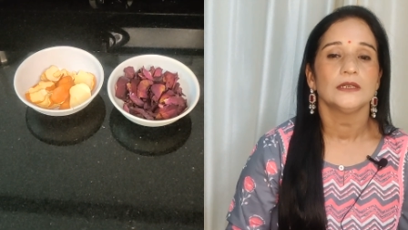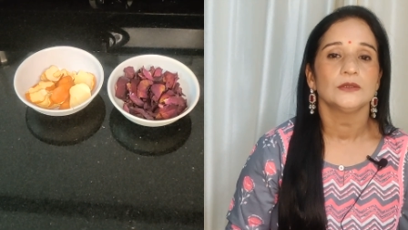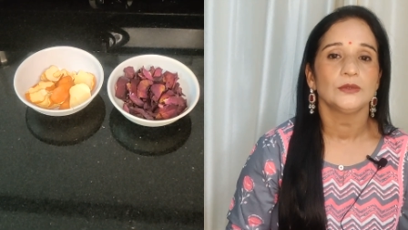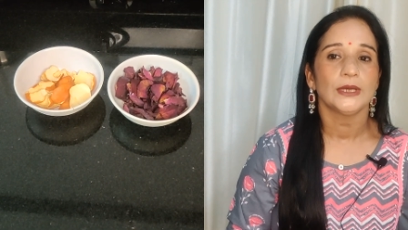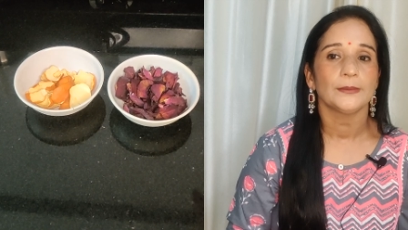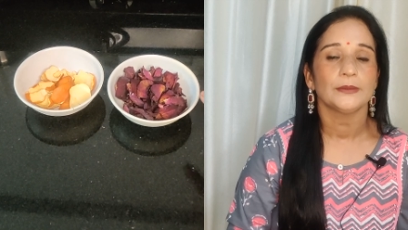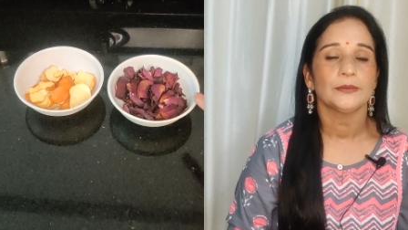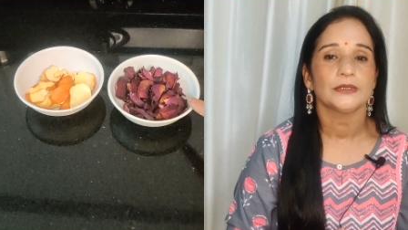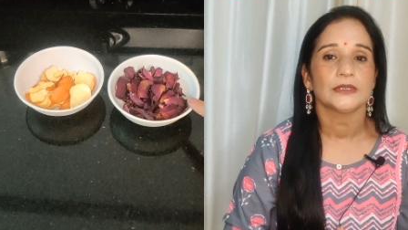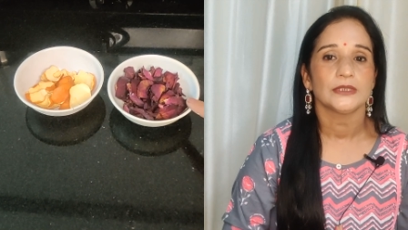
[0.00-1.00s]
गुलाब की
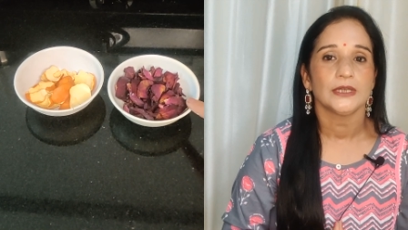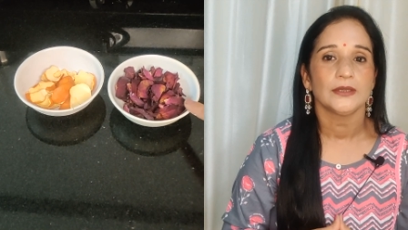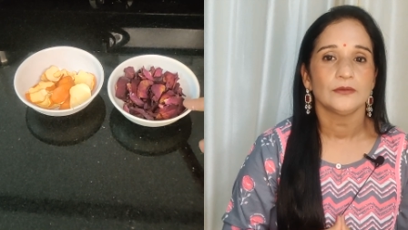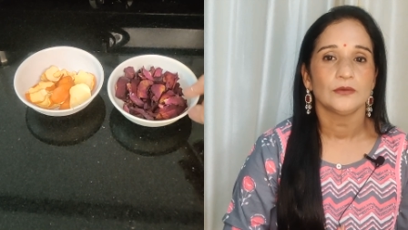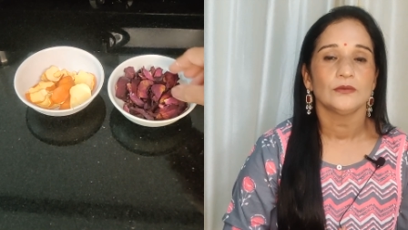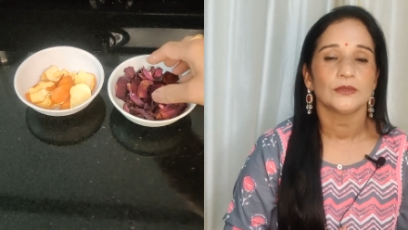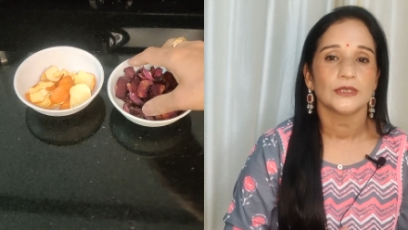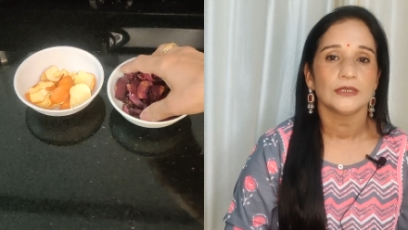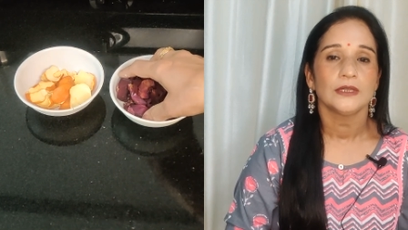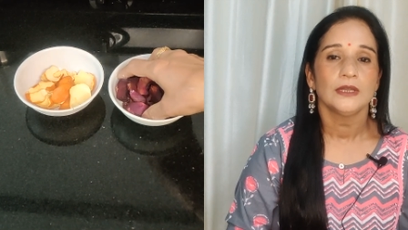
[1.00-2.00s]
पत्तियां हैं वो
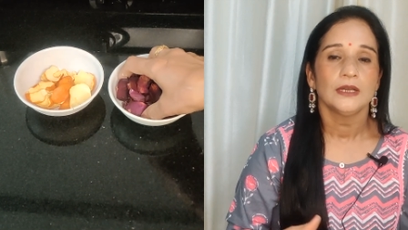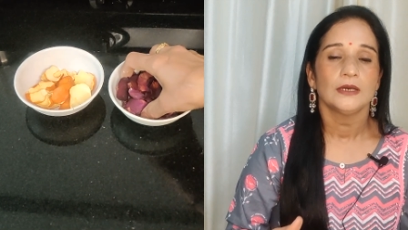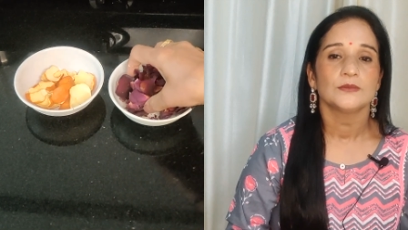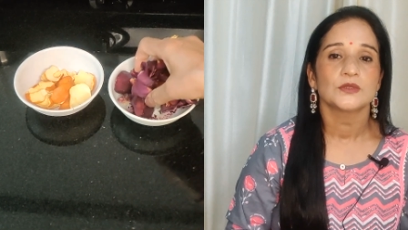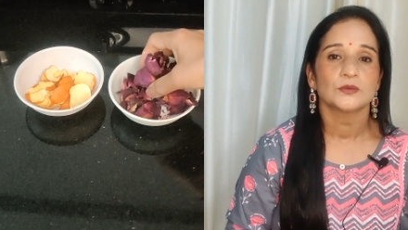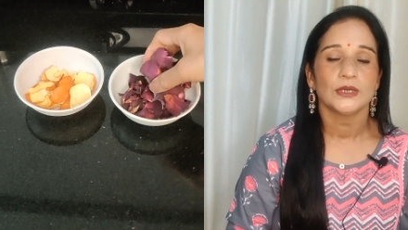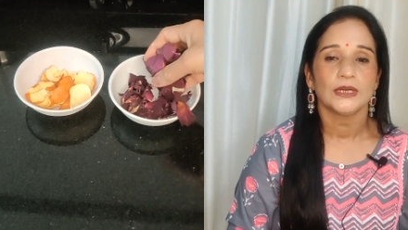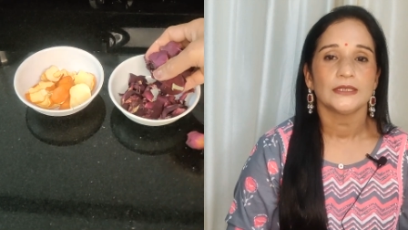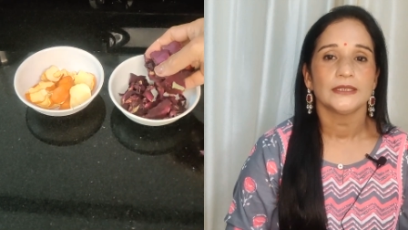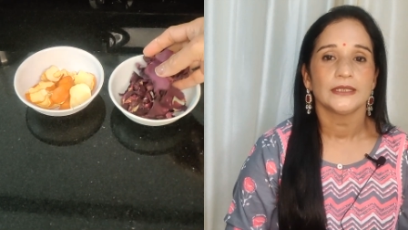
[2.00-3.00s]
उन्हें हम
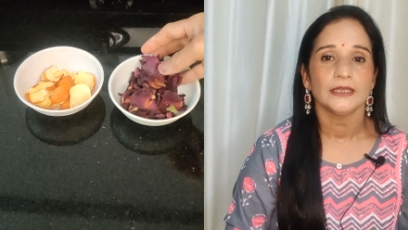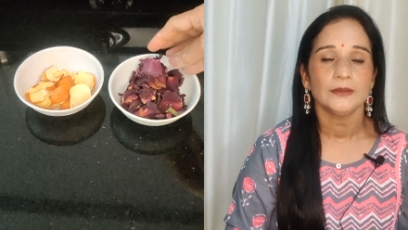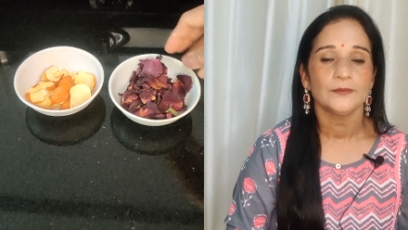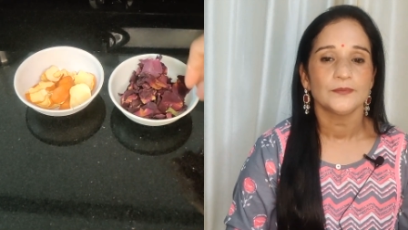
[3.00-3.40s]
सुखा देंगे